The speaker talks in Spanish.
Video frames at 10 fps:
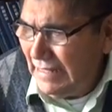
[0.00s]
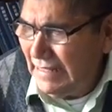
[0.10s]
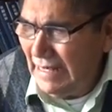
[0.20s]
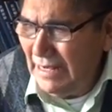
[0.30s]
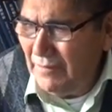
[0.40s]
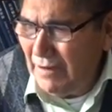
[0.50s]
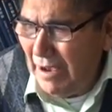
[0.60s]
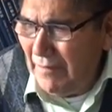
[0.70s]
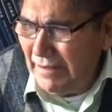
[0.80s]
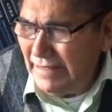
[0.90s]

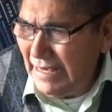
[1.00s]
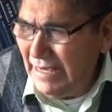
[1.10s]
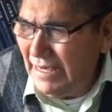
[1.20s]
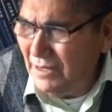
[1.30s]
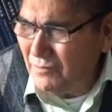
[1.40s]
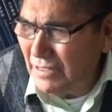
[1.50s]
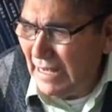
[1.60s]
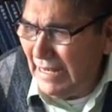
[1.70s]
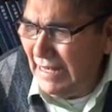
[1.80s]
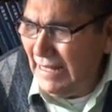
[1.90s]
celebrábase en
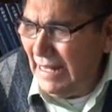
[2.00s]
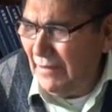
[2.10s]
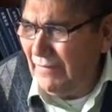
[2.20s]
Jerusalén la